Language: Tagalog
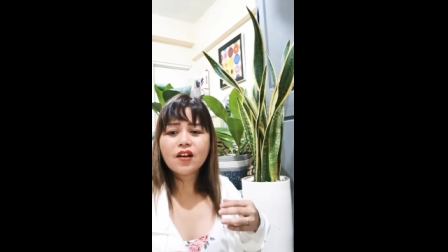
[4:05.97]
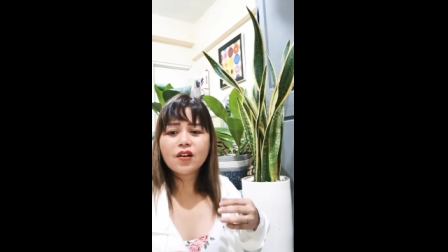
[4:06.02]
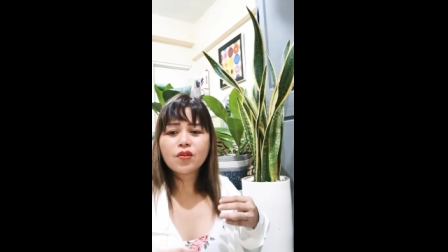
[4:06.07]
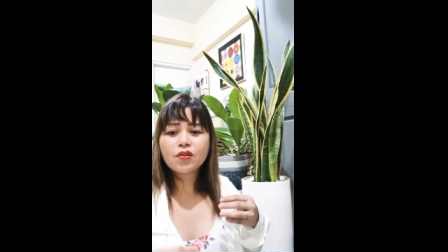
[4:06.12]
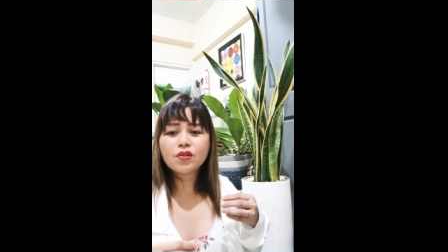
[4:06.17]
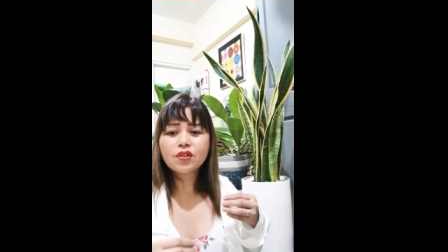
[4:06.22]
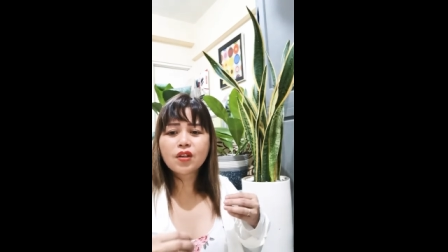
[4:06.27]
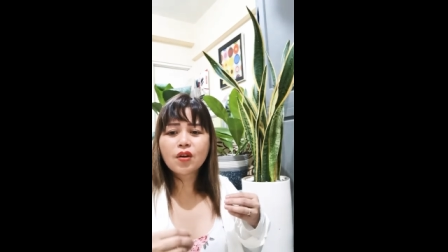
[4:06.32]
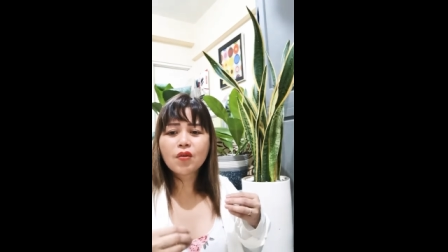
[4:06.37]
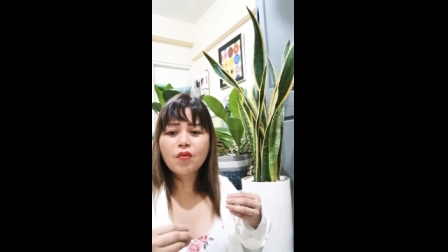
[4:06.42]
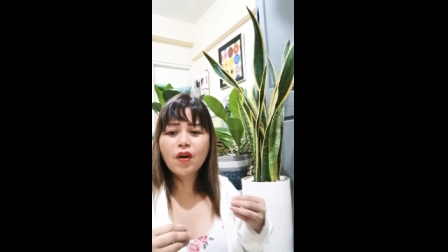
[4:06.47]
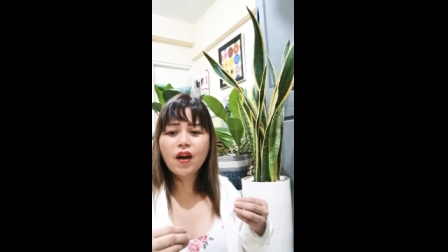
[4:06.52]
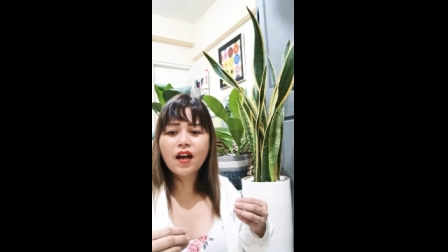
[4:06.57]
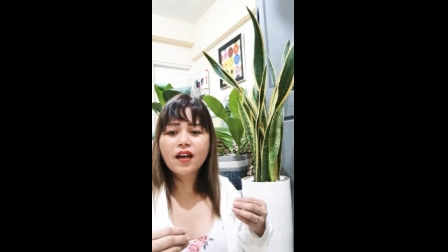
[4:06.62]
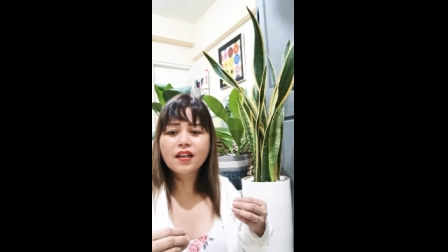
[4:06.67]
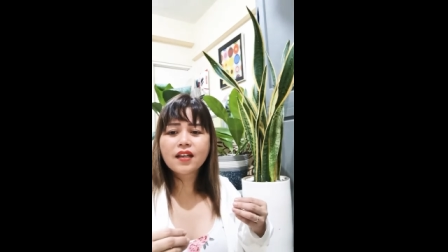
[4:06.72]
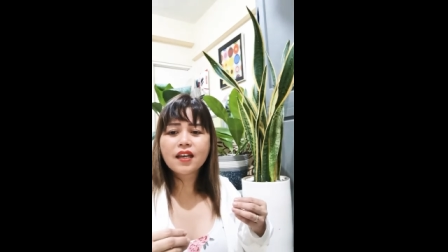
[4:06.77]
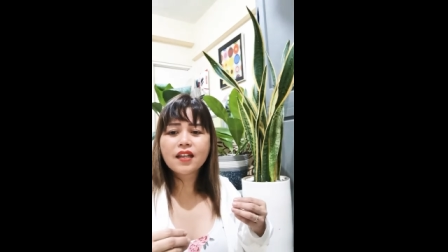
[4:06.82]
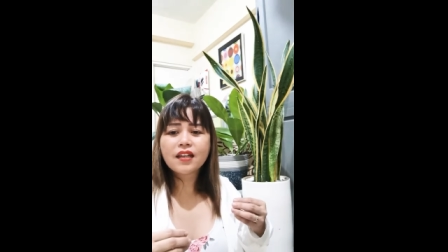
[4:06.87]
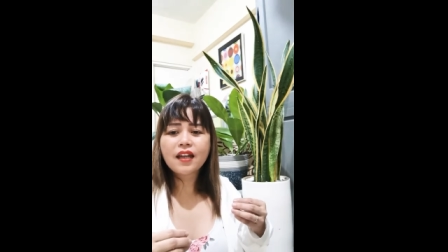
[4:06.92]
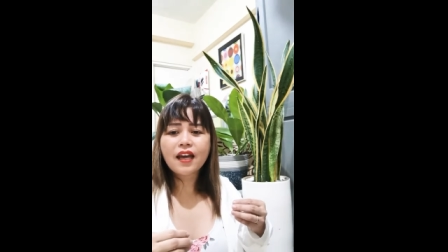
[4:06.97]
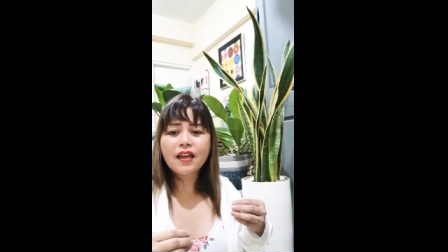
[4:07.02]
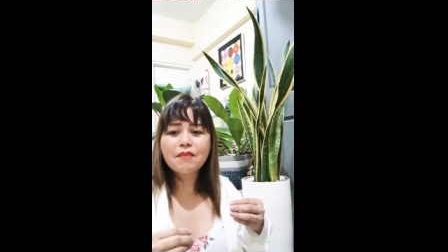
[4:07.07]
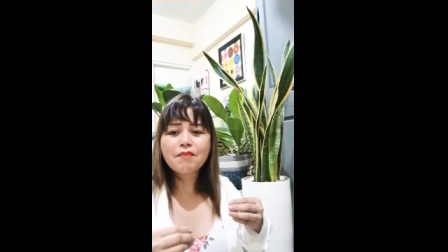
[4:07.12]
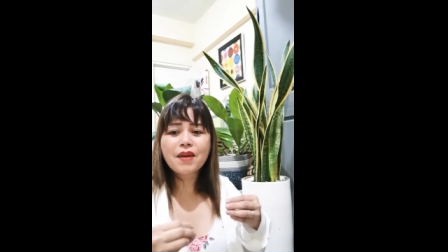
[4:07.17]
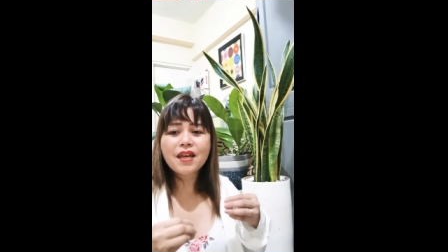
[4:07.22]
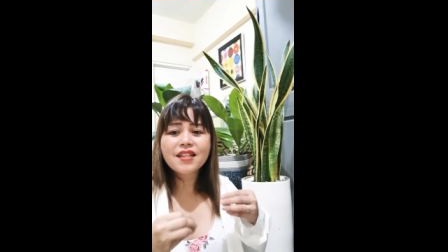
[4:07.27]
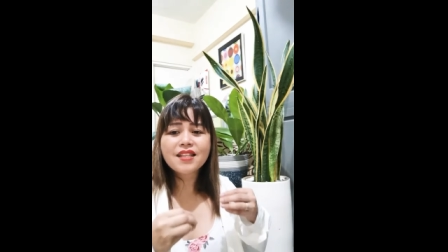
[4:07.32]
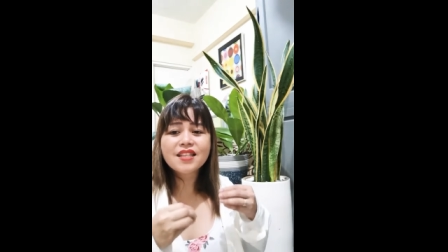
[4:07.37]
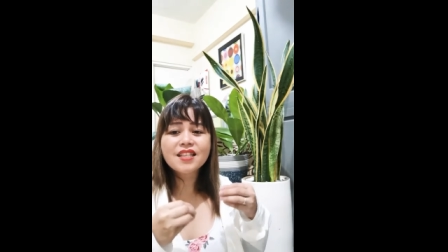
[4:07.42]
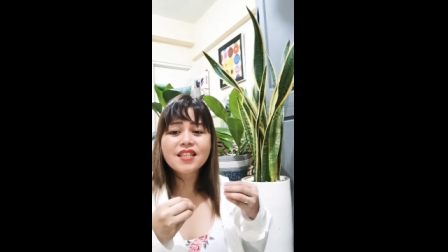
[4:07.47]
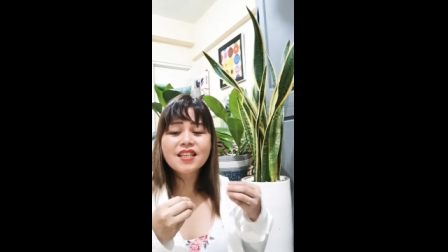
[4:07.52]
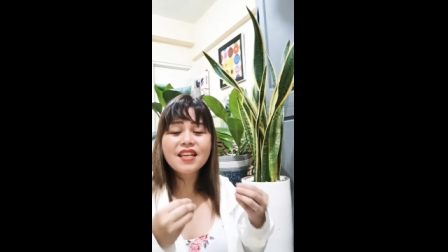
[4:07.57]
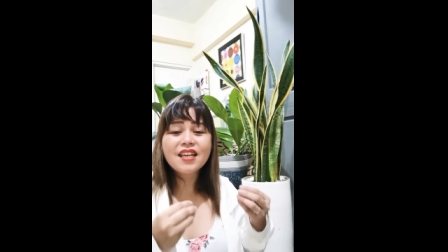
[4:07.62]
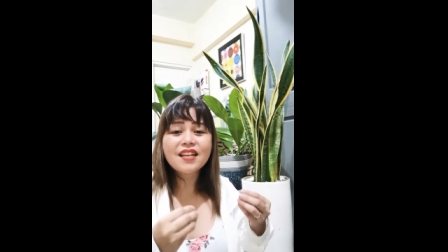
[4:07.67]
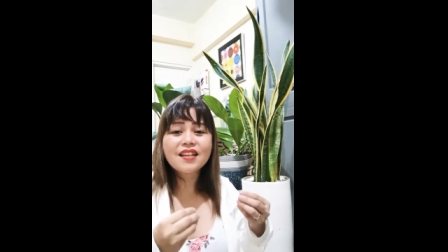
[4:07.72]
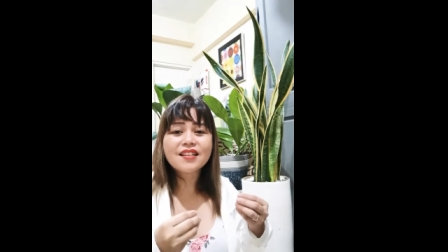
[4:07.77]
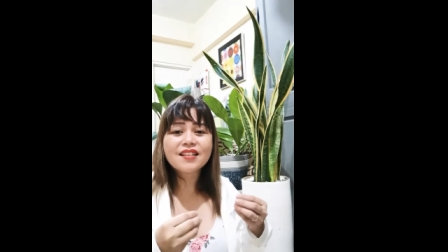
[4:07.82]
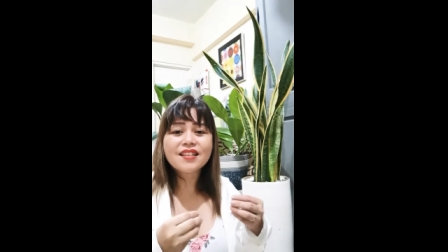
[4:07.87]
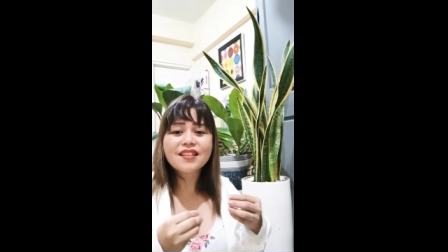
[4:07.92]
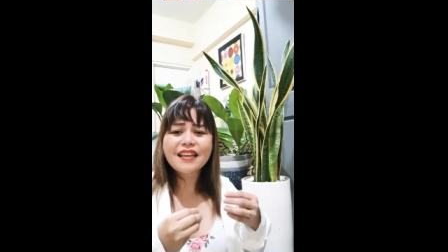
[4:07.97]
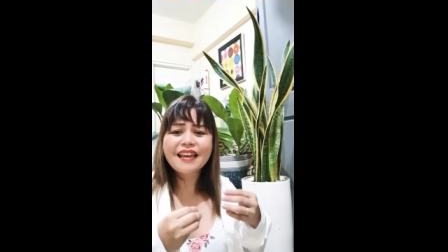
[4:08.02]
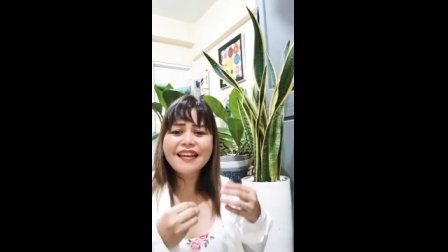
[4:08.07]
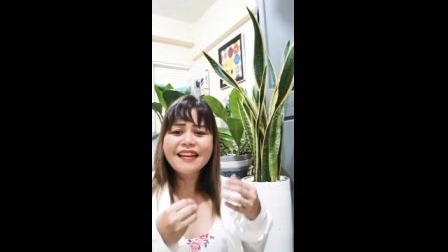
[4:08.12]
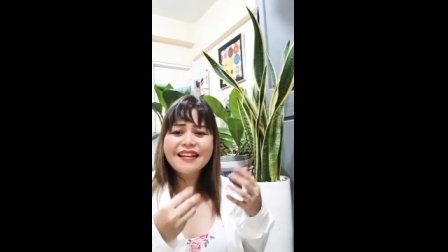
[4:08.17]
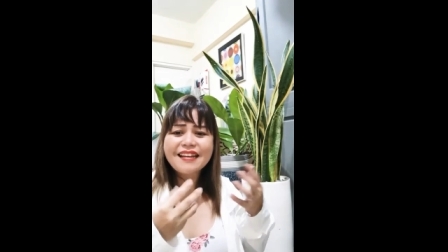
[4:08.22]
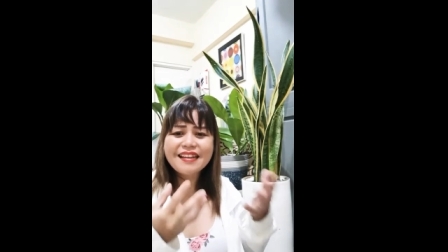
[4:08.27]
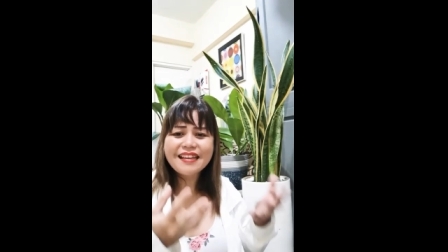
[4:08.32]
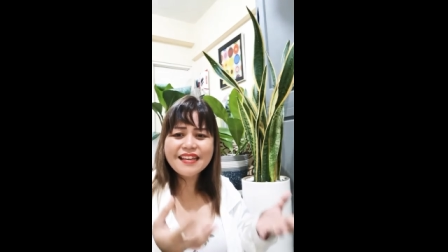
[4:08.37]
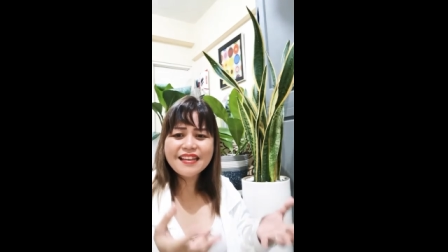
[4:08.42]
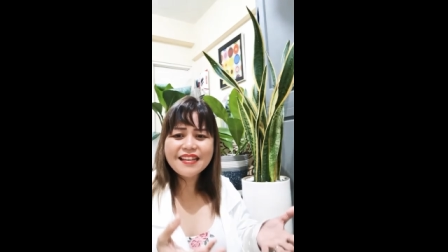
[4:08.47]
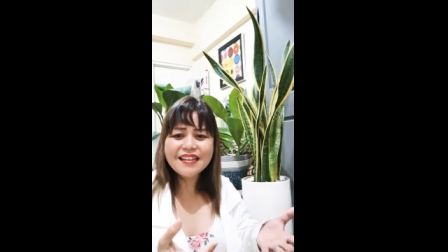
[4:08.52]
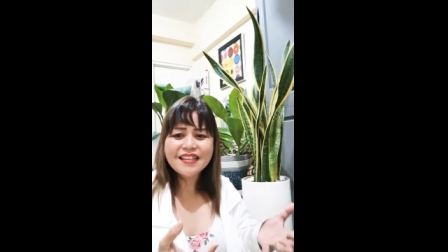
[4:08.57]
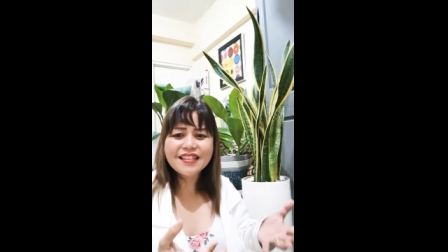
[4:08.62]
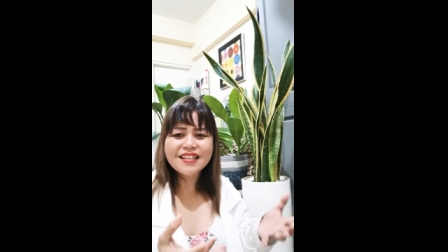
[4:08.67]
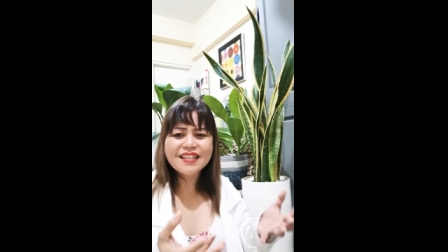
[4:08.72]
kung tawagin ay benzene, silene,